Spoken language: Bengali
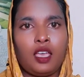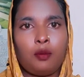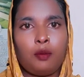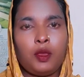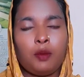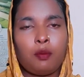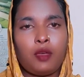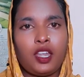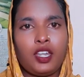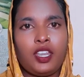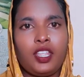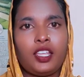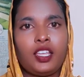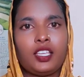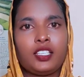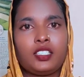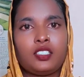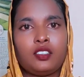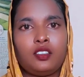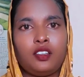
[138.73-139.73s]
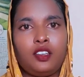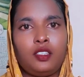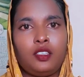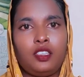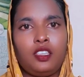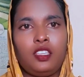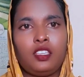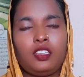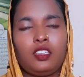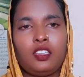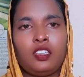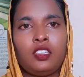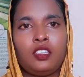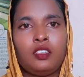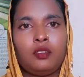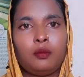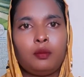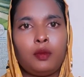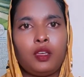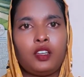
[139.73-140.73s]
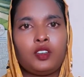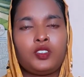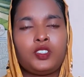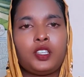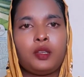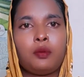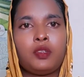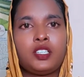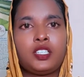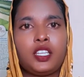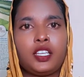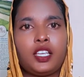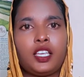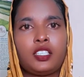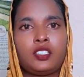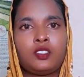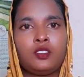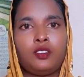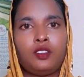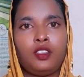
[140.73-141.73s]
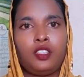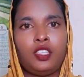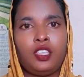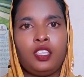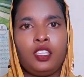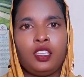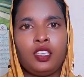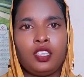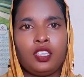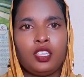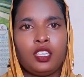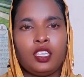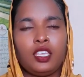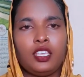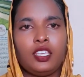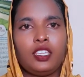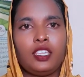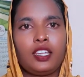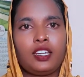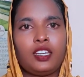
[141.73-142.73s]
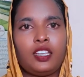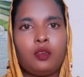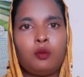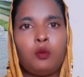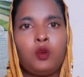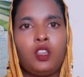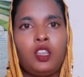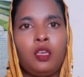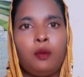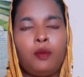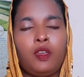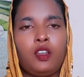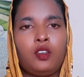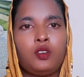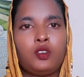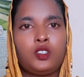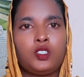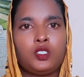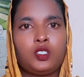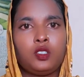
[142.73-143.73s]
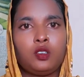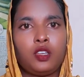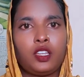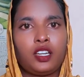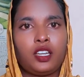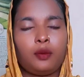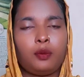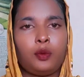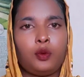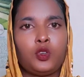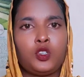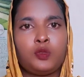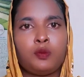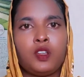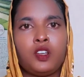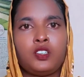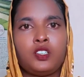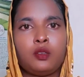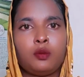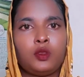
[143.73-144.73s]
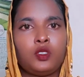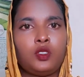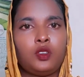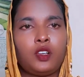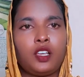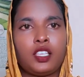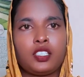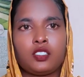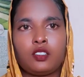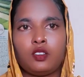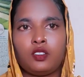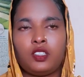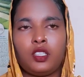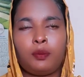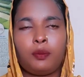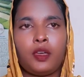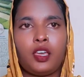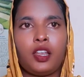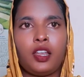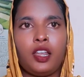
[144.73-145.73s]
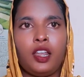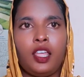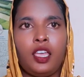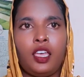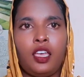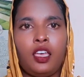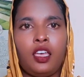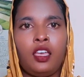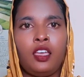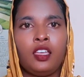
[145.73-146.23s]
আমি মাঠে কাজ করি মানুষের বাসায় কাজ করি একটা মহিলা মানুষ তো একটা পুরুষ মানুষের মতো কাজ করতে পারে না